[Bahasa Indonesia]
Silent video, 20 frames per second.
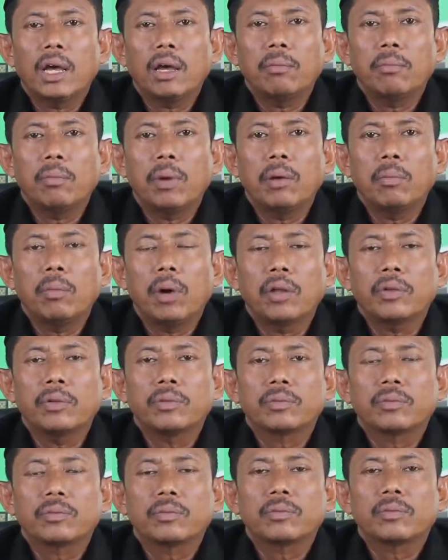Amma ba'd.
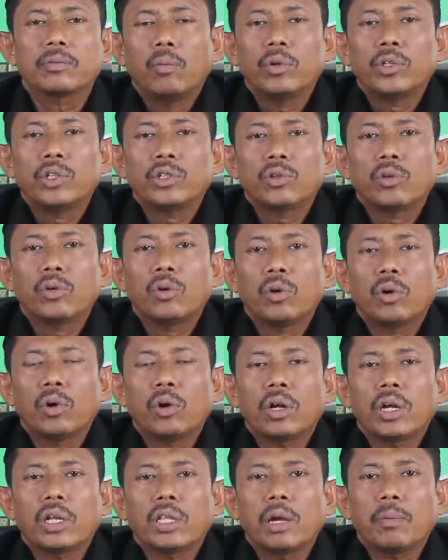Puji
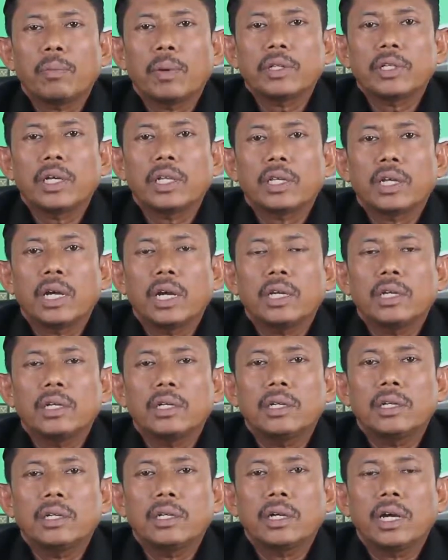syukur kita
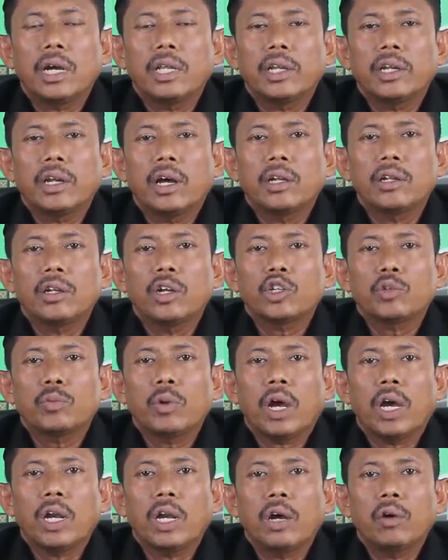panjatkan kehadirat Allah
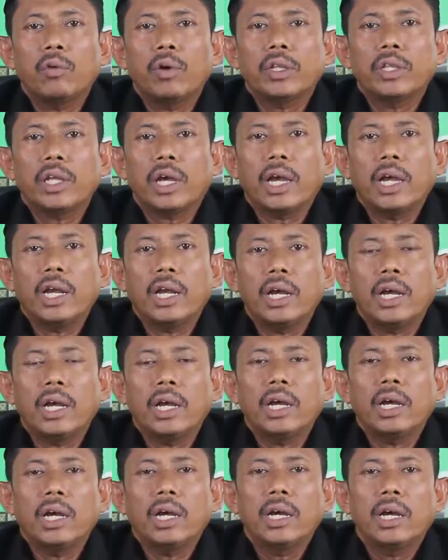Subhanahu wa
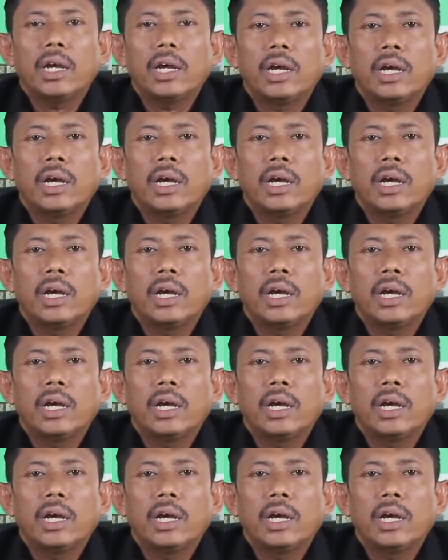taala